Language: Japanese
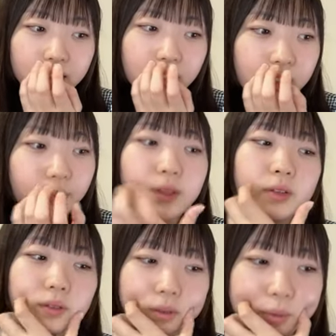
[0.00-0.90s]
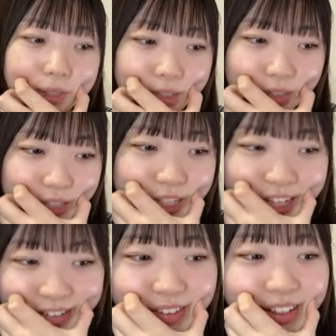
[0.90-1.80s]
なんかみゆの覚えてる
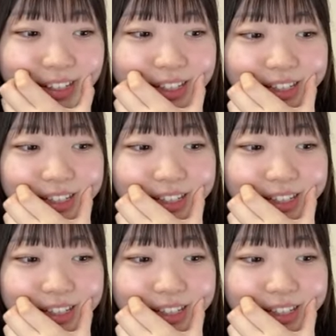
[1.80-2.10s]
限りは